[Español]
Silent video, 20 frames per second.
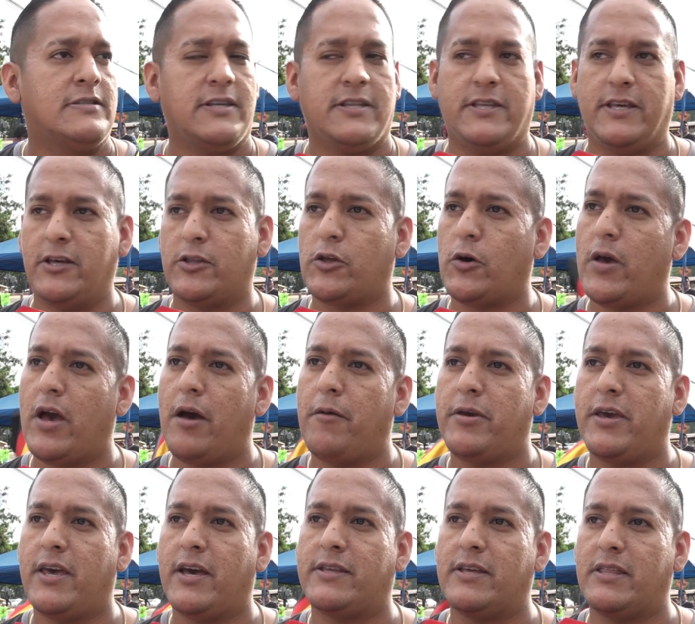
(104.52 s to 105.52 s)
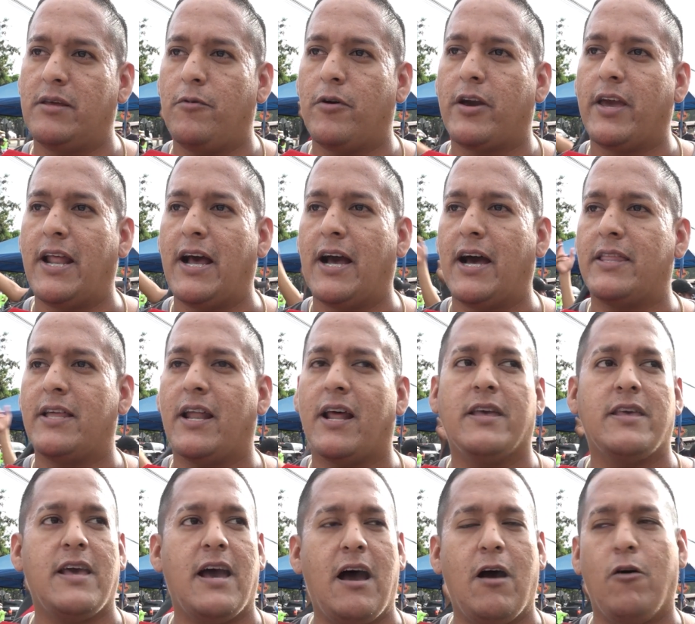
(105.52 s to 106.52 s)
Si tiene todavía vida, tenemos que ir a ganar
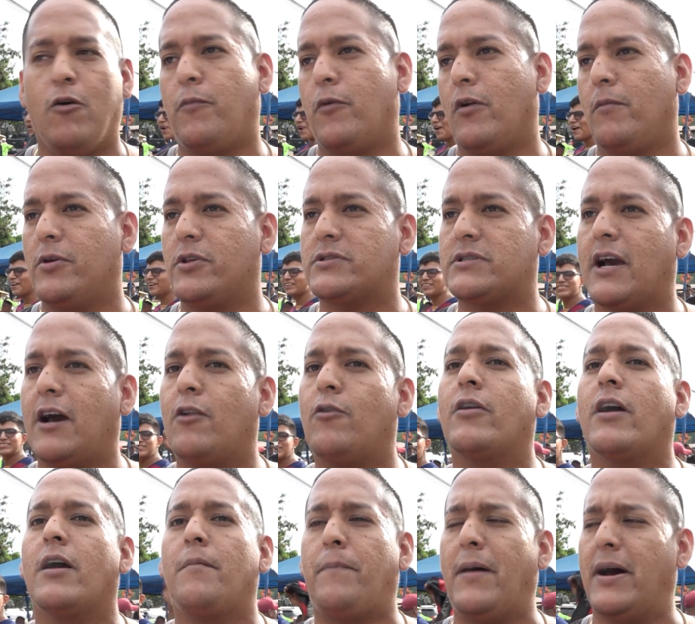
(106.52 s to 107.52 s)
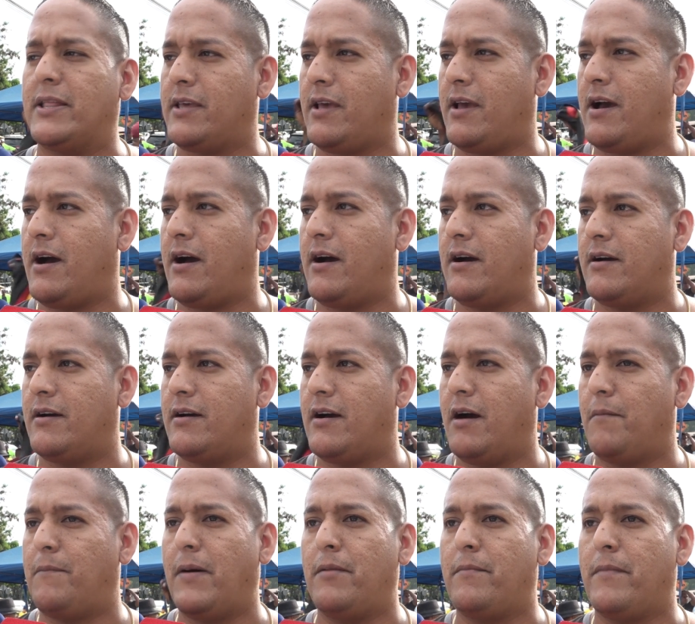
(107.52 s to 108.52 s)
allá o por lo menos sacarle un empate
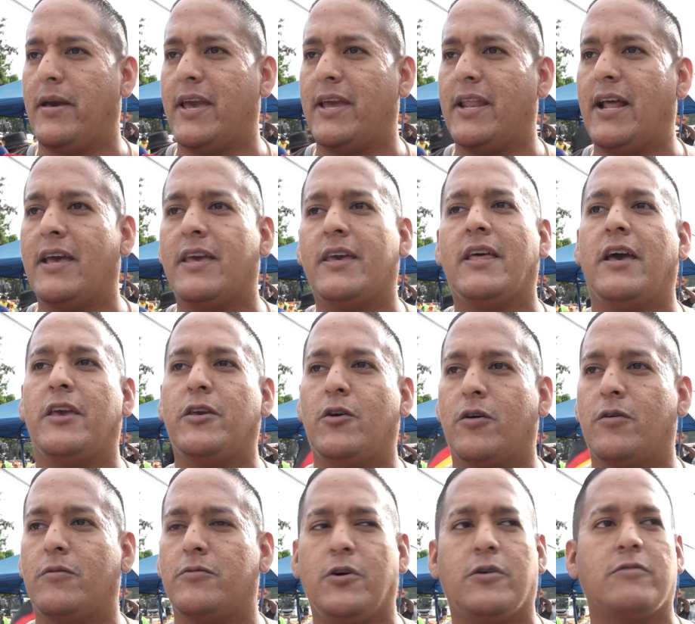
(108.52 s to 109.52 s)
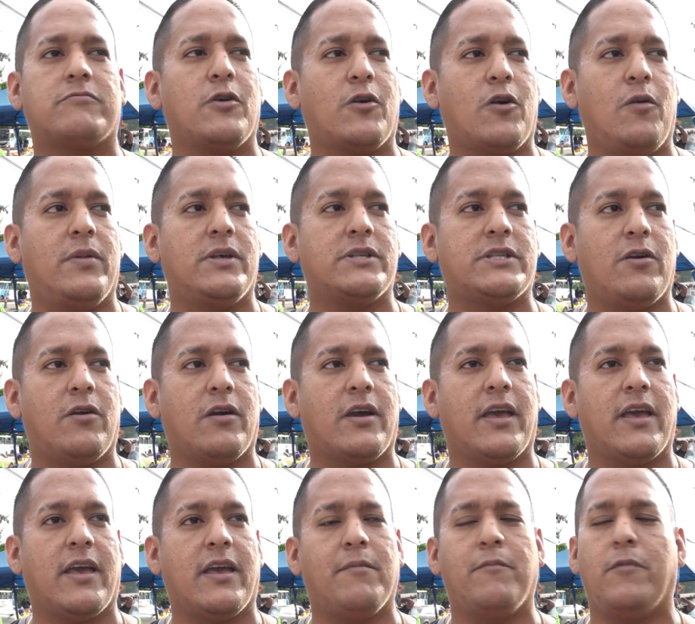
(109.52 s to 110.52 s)
a, Palmeiras y de ahí yo, yo estoy convencido
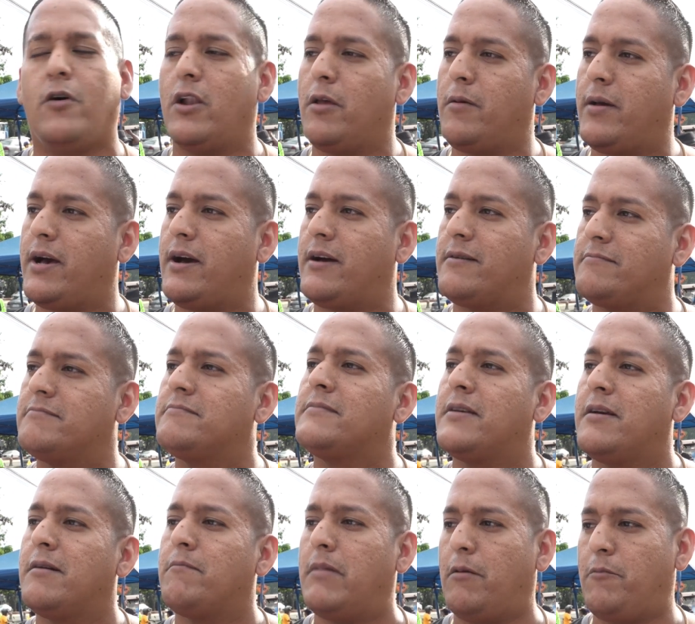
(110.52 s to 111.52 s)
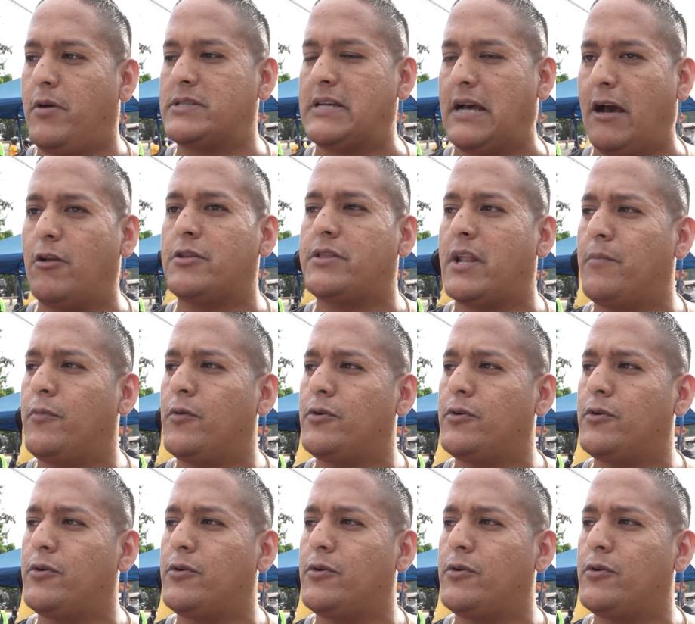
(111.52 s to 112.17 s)
que en Bolivia vamos a sacar los tres